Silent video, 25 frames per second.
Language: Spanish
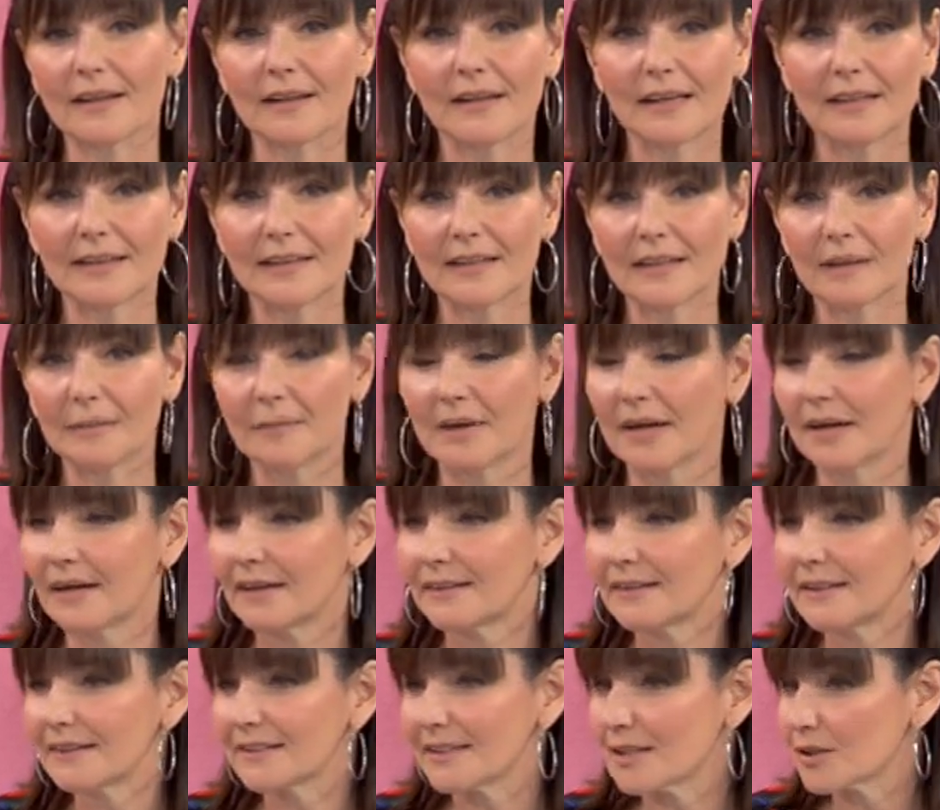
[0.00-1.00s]
del
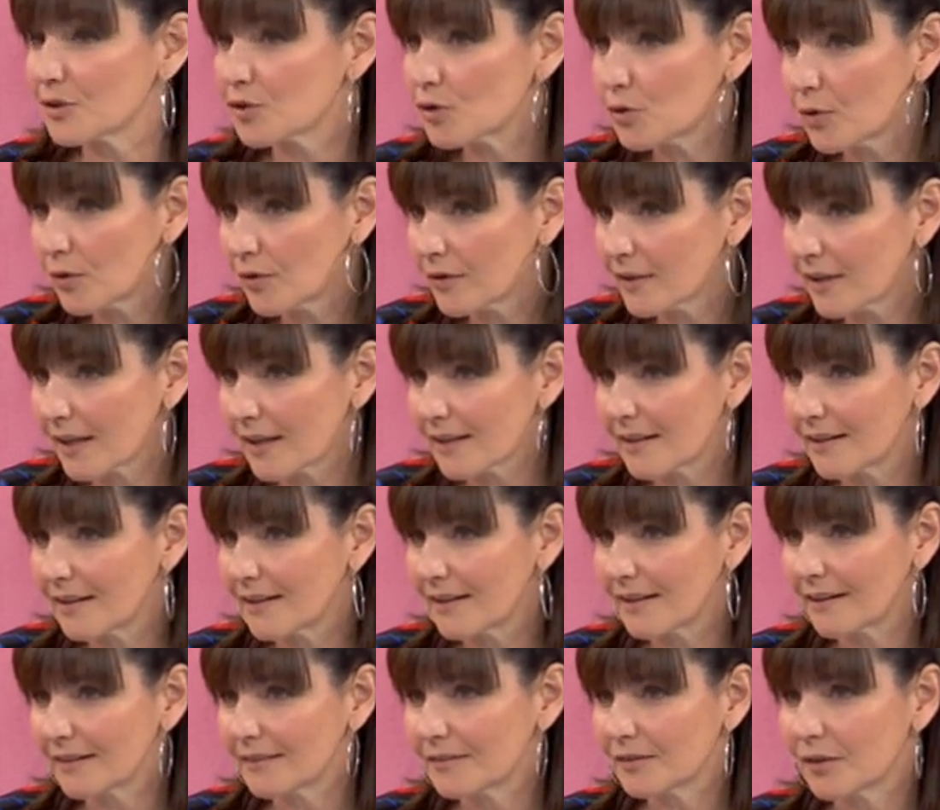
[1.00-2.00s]
tema de estas horas,
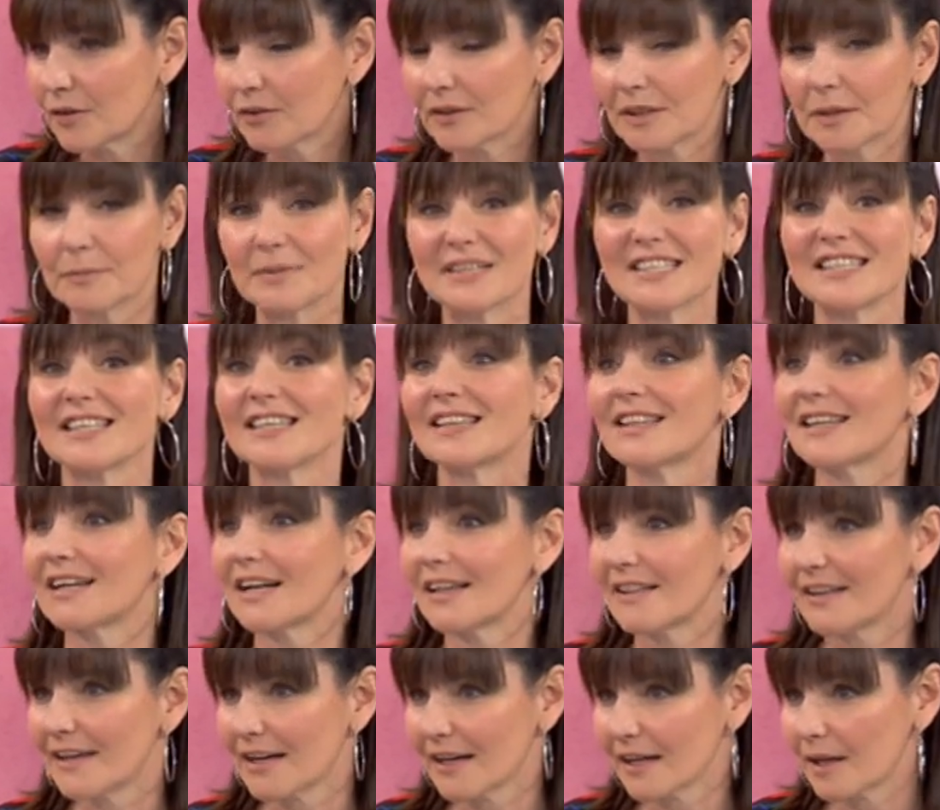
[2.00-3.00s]
de, tema
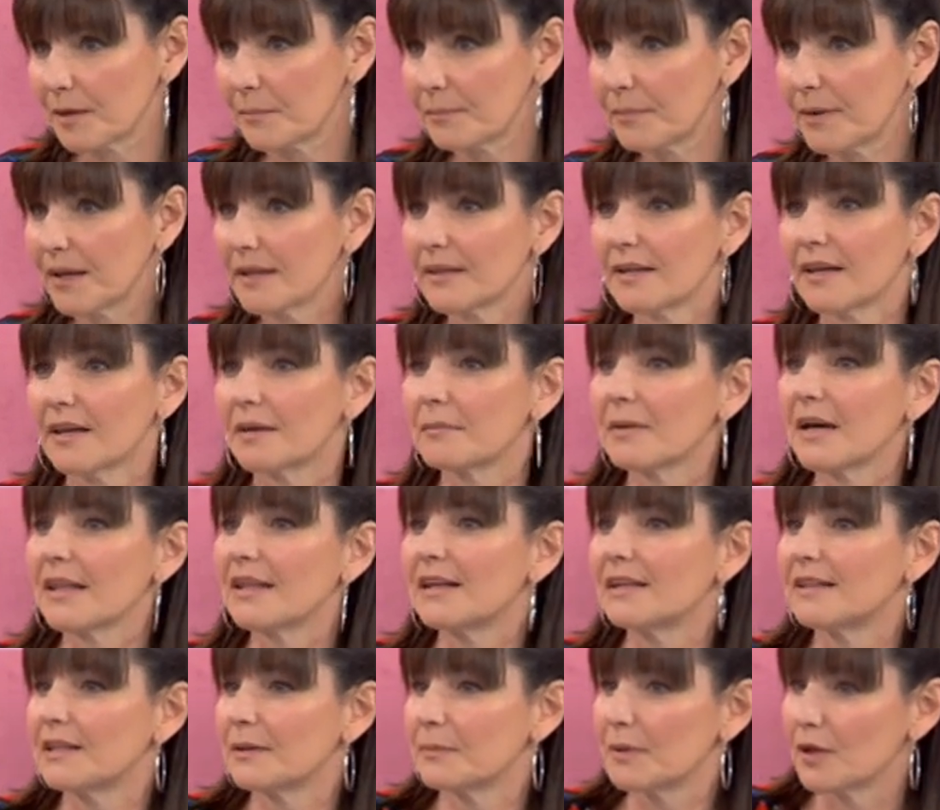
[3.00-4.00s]
central de la campaña, además
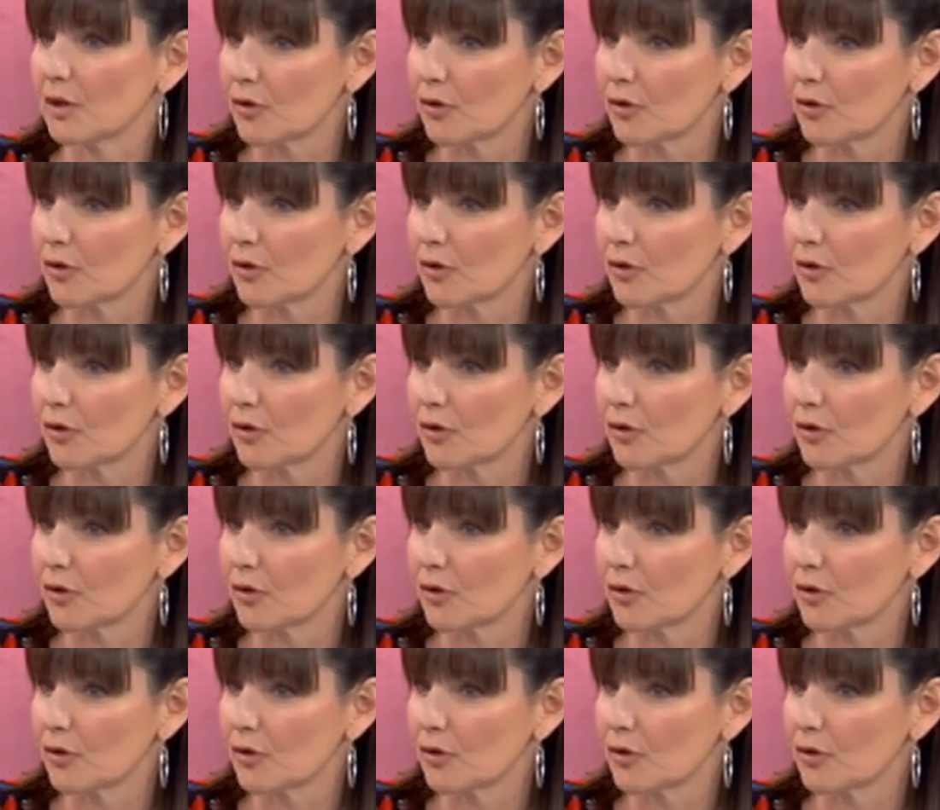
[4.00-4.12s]
del tema